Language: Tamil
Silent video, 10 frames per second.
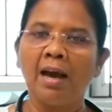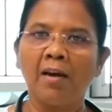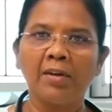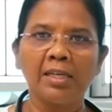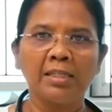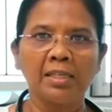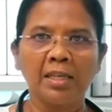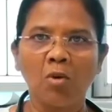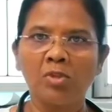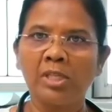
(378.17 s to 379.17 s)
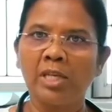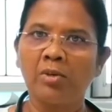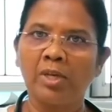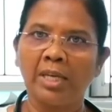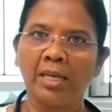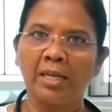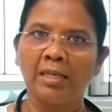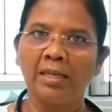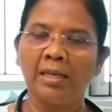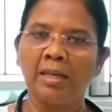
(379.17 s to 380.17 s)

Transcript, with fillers: அவர்களுக்கு கவுன்சிலிங் கொடுக்கிறார்கள்